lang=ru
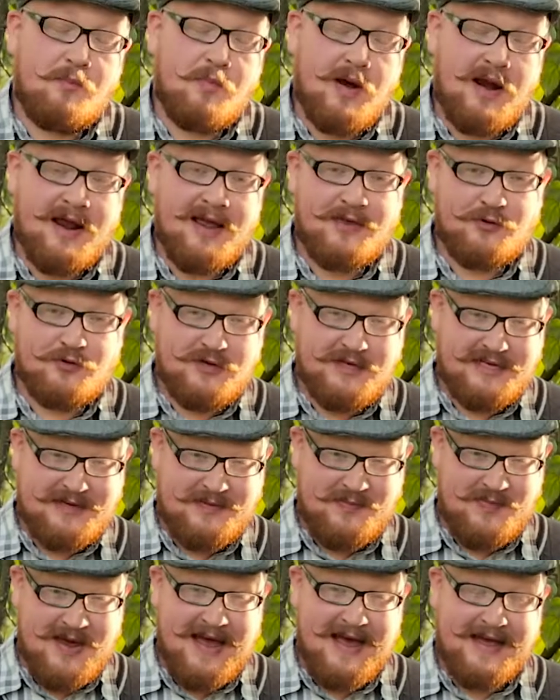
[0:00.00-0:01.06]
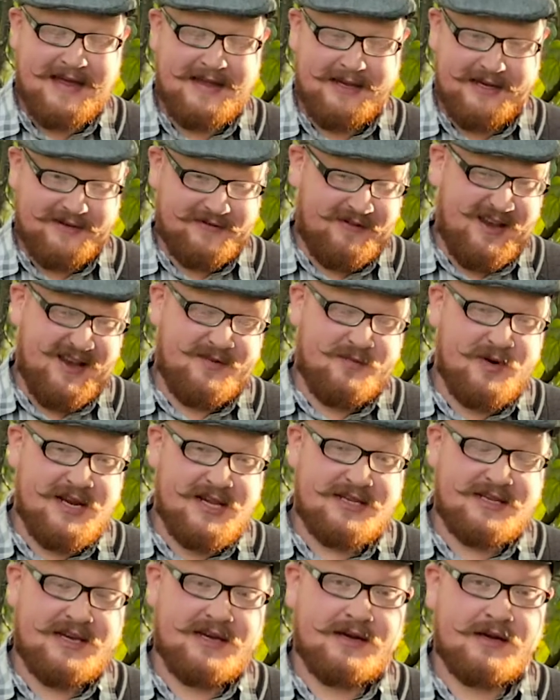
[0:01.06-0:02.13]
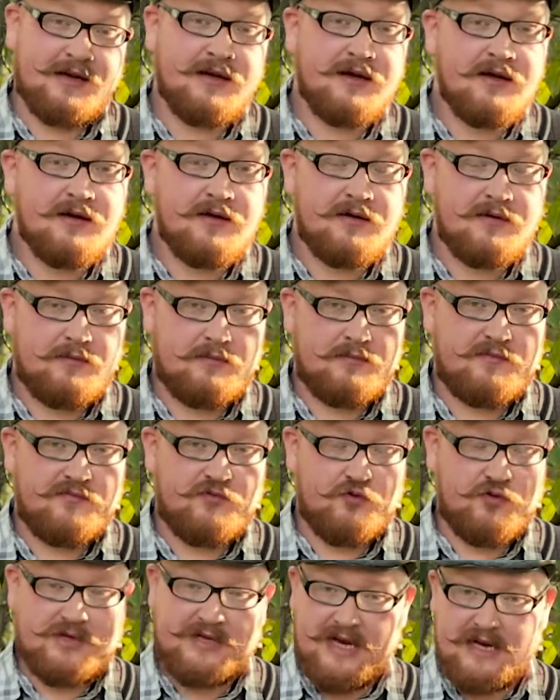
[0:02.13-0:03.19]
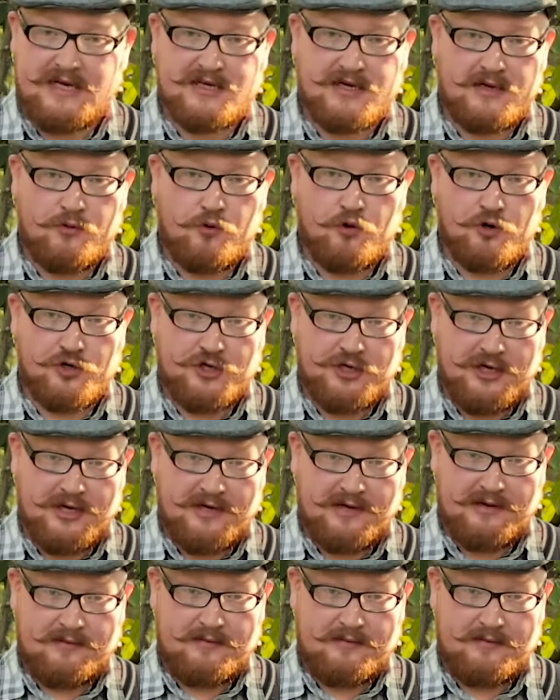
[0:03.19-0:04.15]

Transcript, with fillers: порадуйте себя и своих близких вкуснейшей курочкой.